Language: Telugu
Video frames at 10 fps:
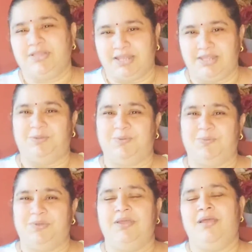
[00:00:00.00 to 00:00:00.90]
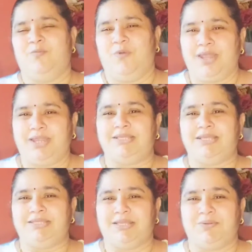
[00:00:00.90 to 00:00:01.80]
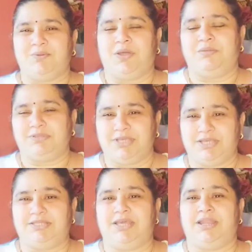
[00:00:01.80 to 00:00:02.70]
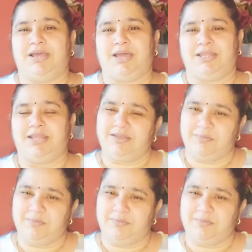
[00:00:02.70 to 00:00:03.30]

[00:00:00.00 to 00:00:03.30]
తెలియదు వారు ఏం చేస్తారు హనుమత్ జయంతి అనగానే లేదంటే